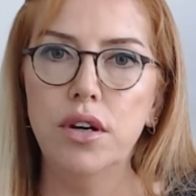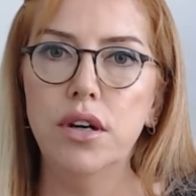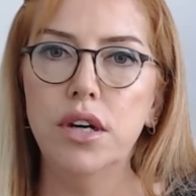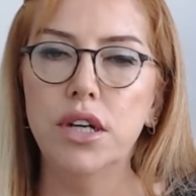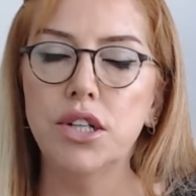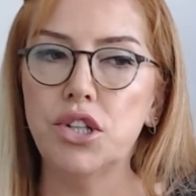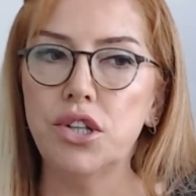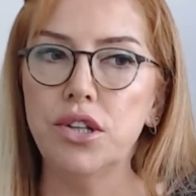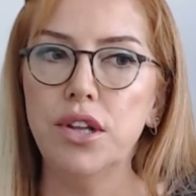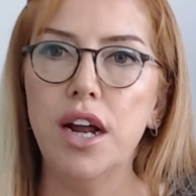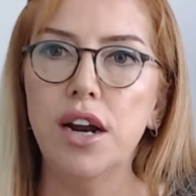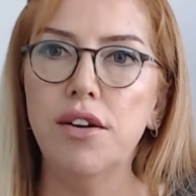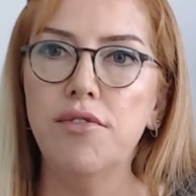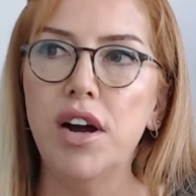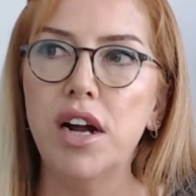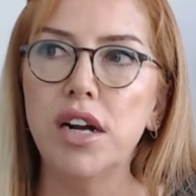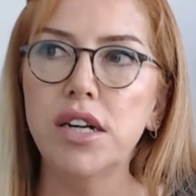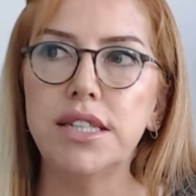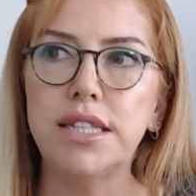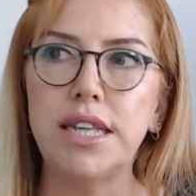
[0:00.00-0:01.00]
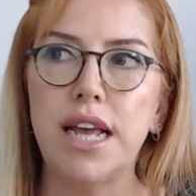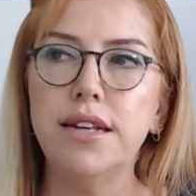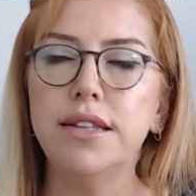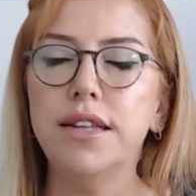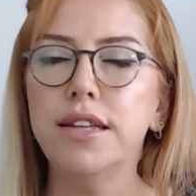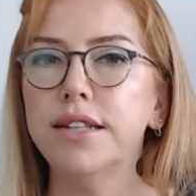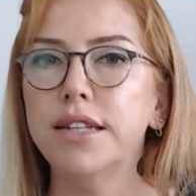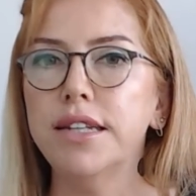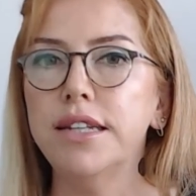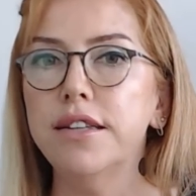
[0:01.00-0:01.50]
açılar var, sert
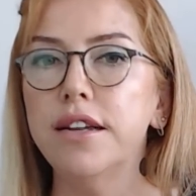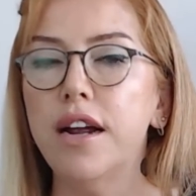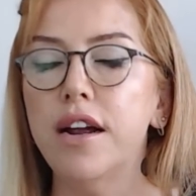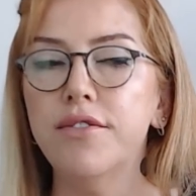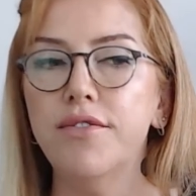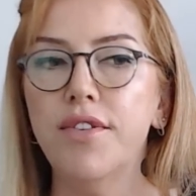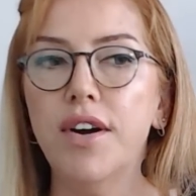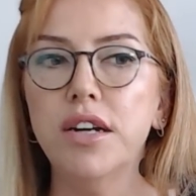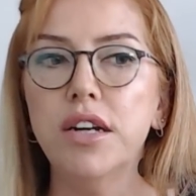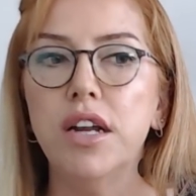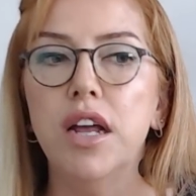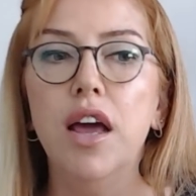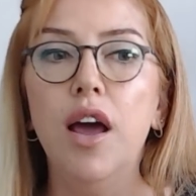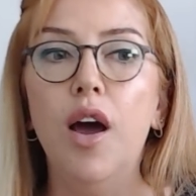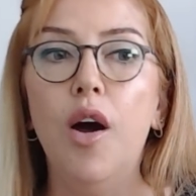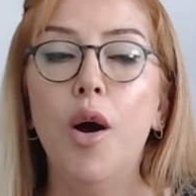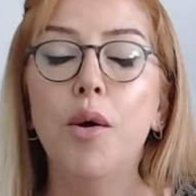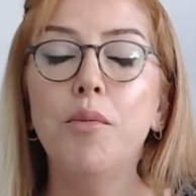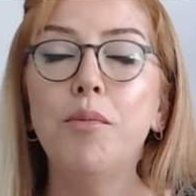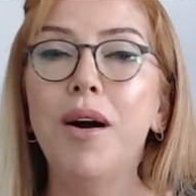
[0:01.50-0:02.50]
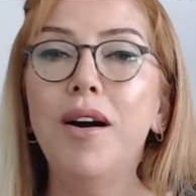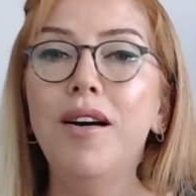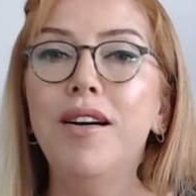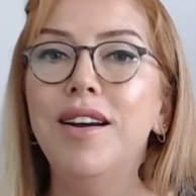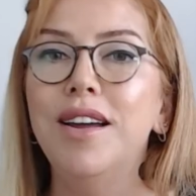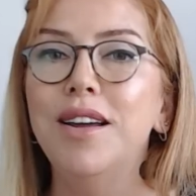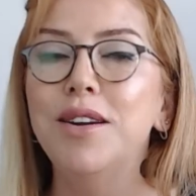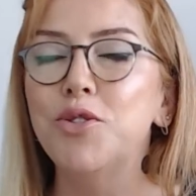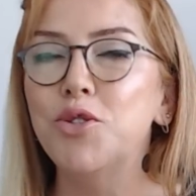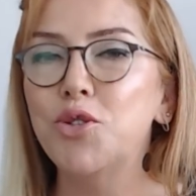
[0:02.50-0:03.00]
etkiler var ama
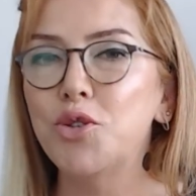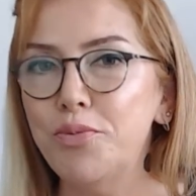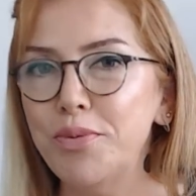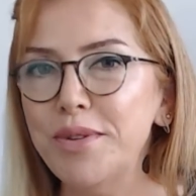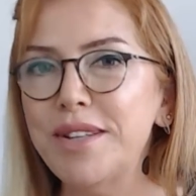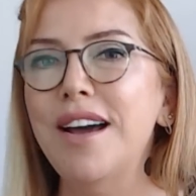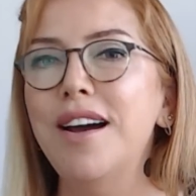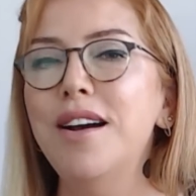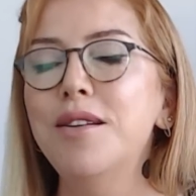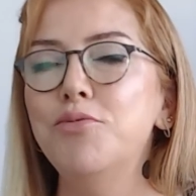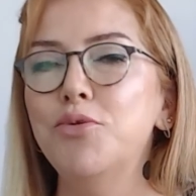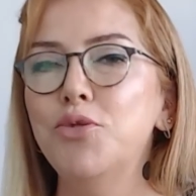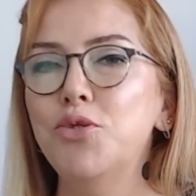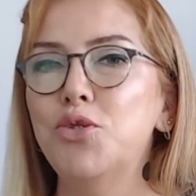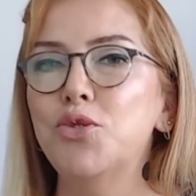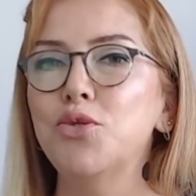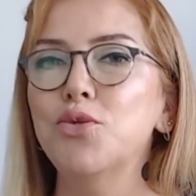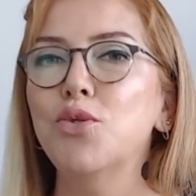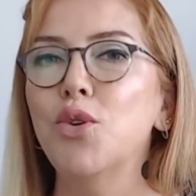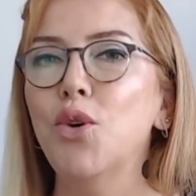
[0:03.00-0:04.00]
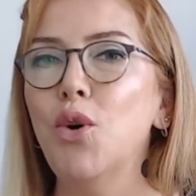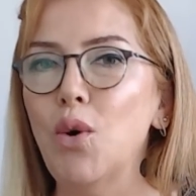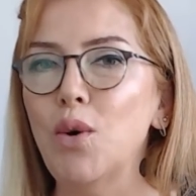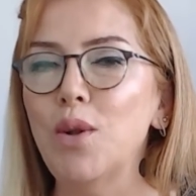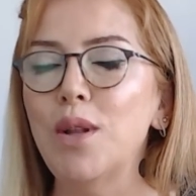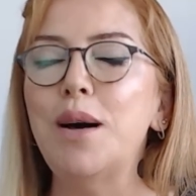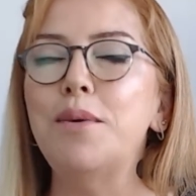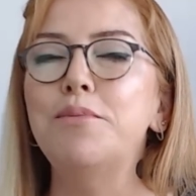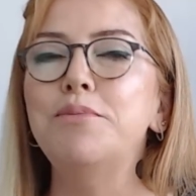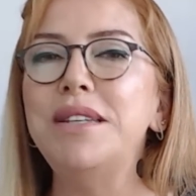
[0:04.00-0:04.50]
Jüpiter burcunda
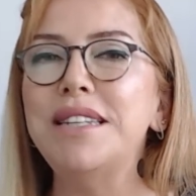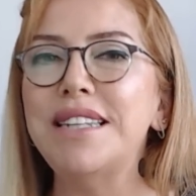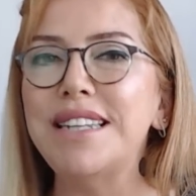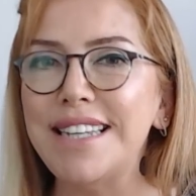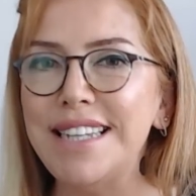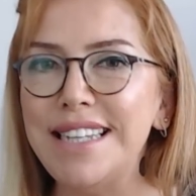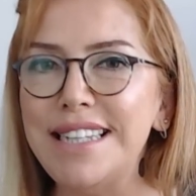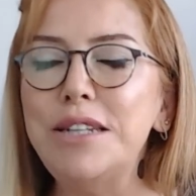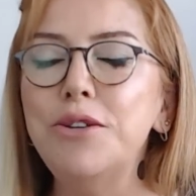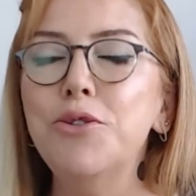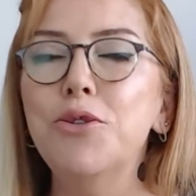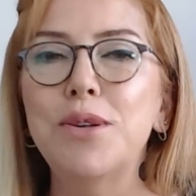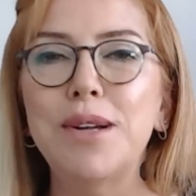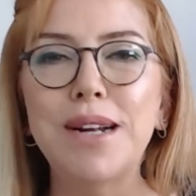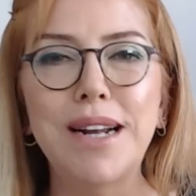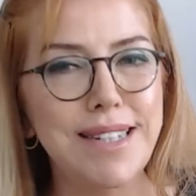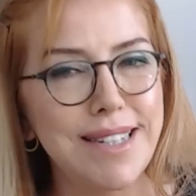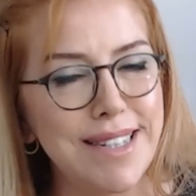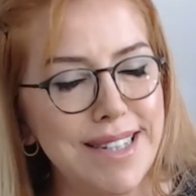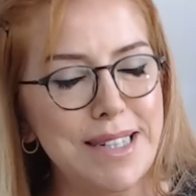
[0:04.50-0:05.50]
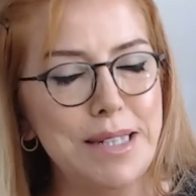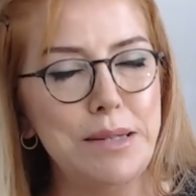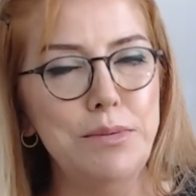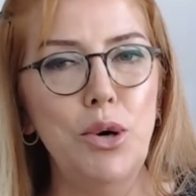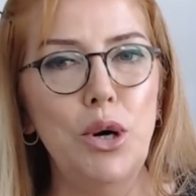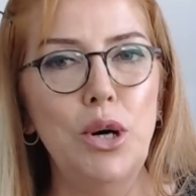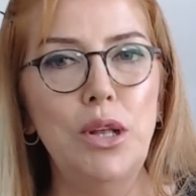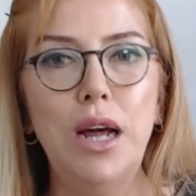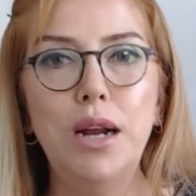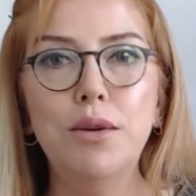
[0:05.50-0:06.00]
olan bir kişi olarak siz
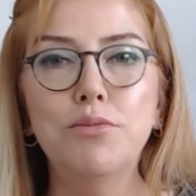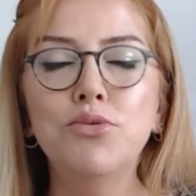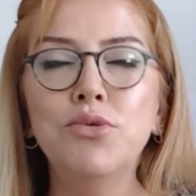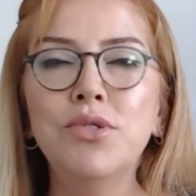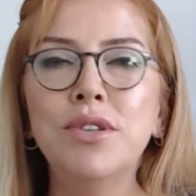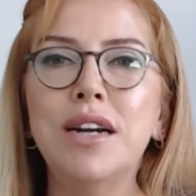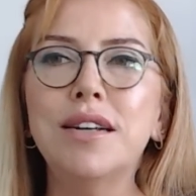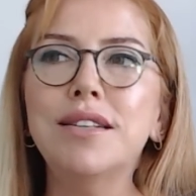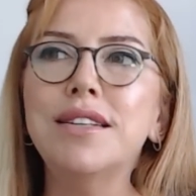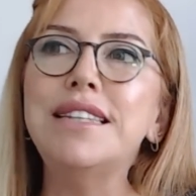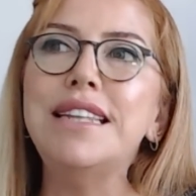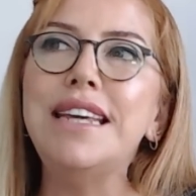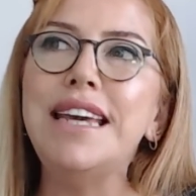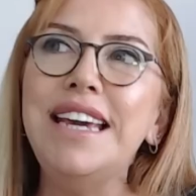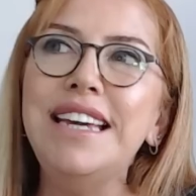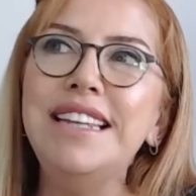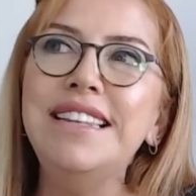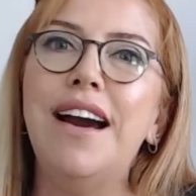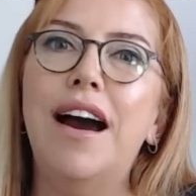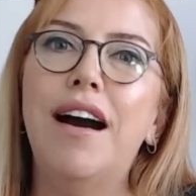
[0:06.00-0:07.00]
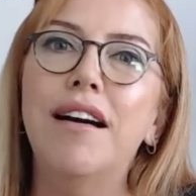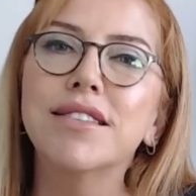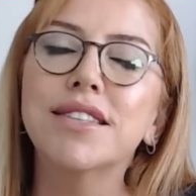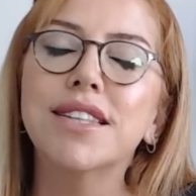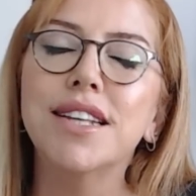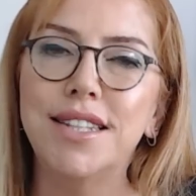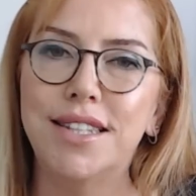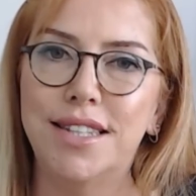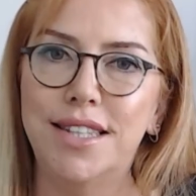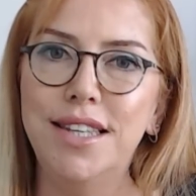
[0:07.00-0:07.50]
boğalar bunlardan en az
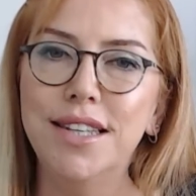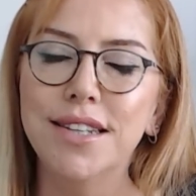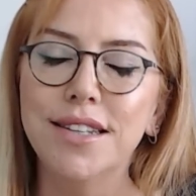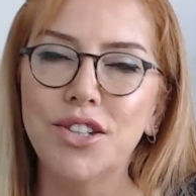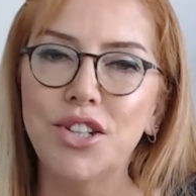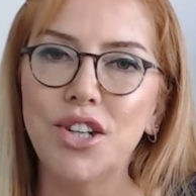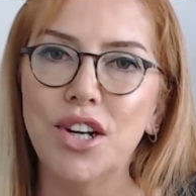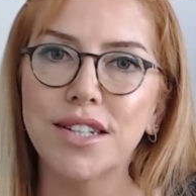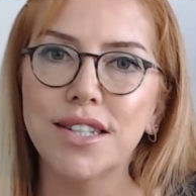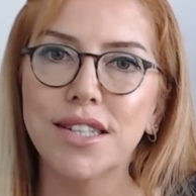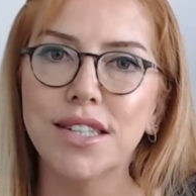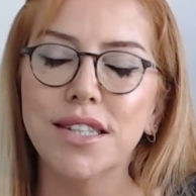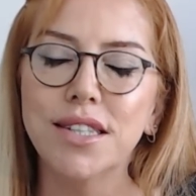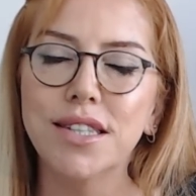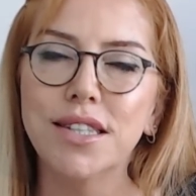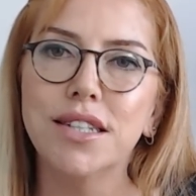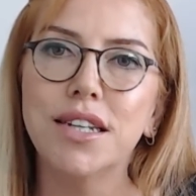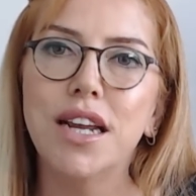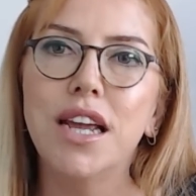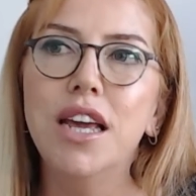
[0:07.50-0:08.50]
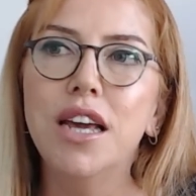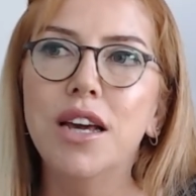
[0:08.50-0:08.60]
etki alacaksınızdır.